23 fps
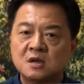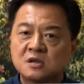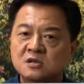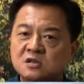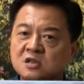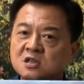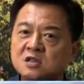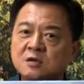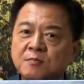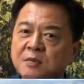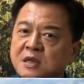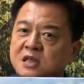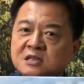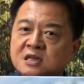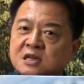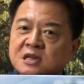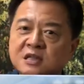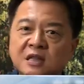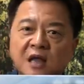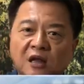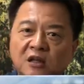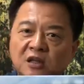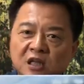这是民
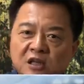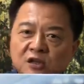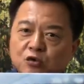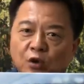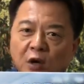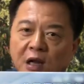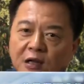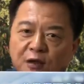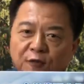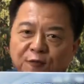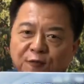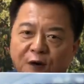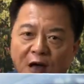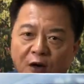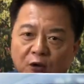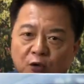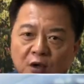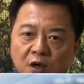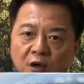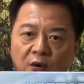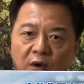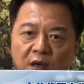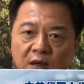进党提出来的法律，
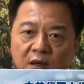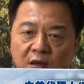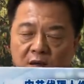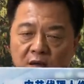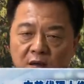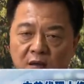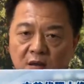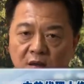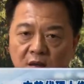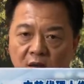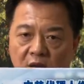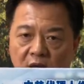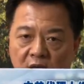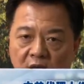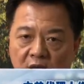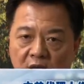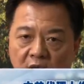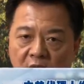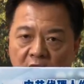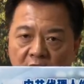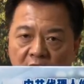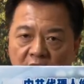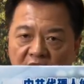各位。
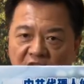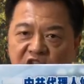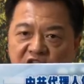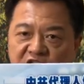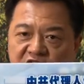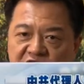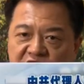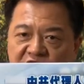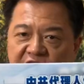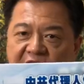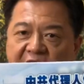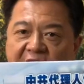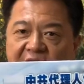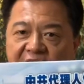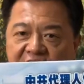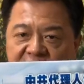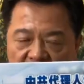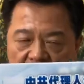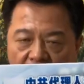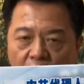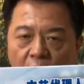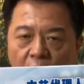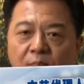你仔细看一
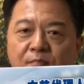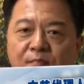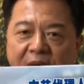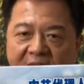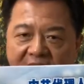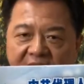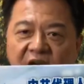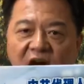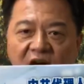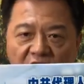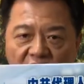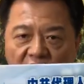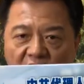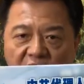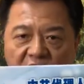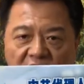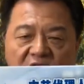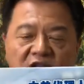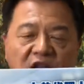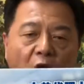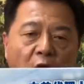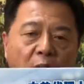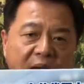下，我们每一个人都
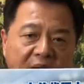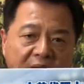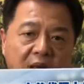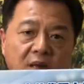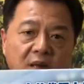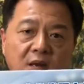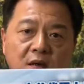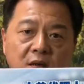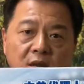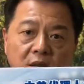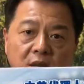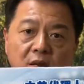很倒霉。